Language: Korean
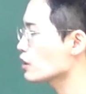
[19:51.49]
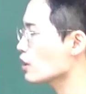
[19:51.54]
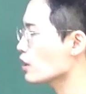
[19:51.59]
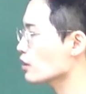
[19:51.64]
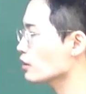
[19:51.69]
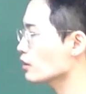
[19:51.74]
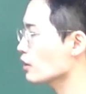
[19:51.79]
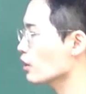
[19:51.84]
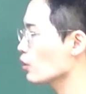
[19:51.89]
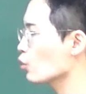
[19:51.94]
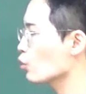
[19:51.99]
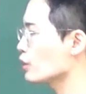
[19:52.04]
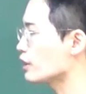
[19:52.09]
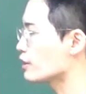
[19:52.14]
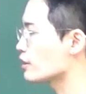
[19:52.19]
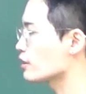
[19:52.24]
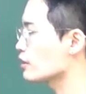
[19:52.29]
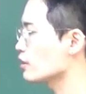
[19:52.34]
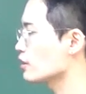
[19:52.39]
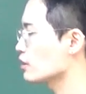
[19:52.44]
상태로
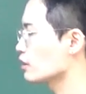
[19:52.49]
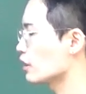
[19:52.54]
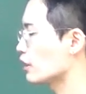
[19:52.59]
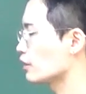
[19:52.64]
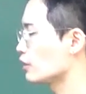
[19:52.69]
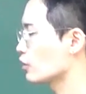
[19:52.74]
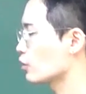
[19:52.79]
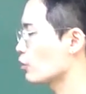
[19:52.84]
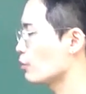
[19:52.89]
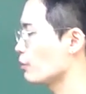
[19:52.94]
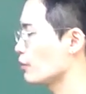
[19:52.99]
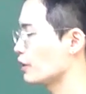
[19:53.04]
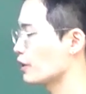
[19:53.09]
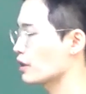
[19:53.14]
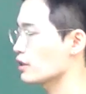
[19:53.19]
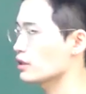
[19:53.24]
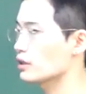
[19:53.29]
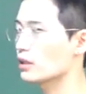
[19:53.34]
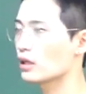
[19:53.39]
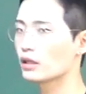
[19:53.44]
있지는 않을
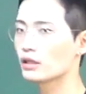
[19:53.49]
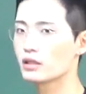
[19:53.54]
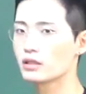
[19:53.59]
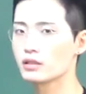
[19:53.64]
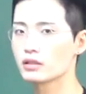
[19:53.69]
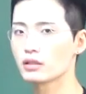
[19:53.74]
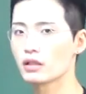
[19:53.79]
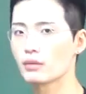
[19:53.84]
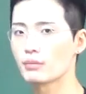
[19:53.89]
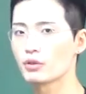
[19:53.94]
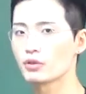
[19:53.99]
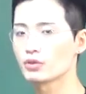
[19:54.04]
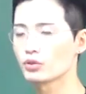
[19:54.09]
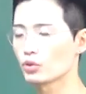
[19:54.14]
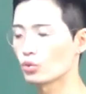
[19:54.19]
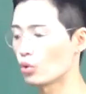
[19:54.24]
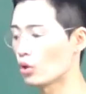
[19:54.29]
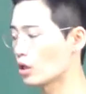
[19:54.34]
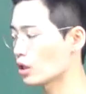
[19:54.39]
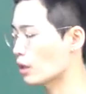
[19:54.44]
겁니다 시간이
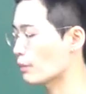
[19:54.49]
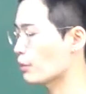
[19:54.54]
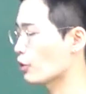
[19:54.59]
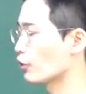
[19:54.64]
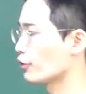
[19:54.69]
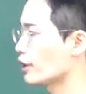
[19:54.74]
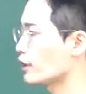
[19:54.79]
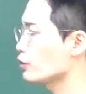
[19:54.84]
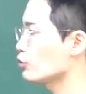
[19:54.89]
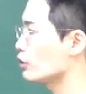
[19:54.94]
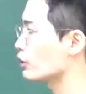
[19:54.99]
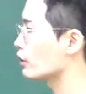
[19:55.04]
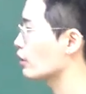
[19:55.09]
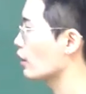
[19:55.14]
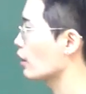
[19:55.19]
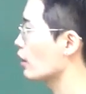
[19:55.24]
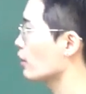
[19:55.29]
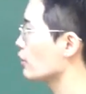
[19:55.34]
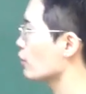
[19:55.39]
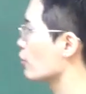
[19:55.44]
지나면서도 그러니까 변할 수
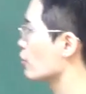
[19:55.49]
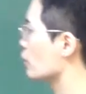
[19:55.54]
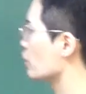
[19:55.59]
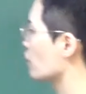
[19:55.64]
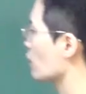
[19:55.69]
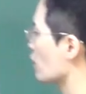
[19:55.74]
있다라는 거지